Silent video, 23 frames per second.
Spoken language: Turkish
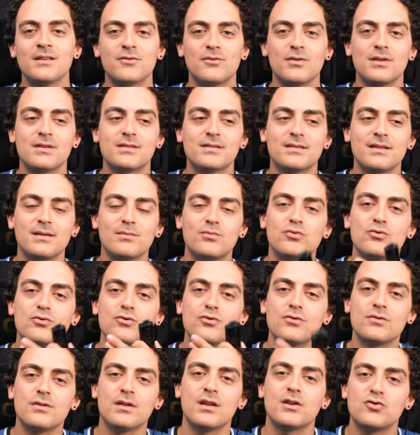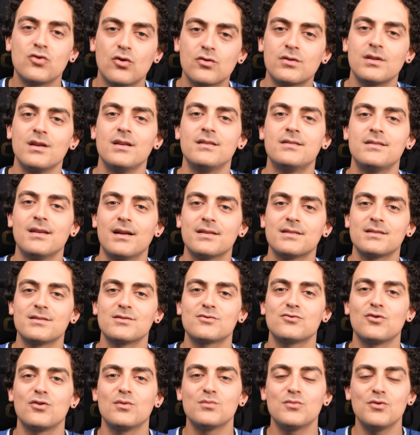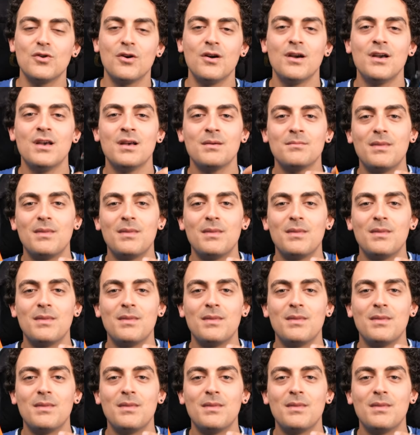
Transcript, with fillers: Dolayısıyla bu ürünlere çok da ihtiyacınız olmuyor.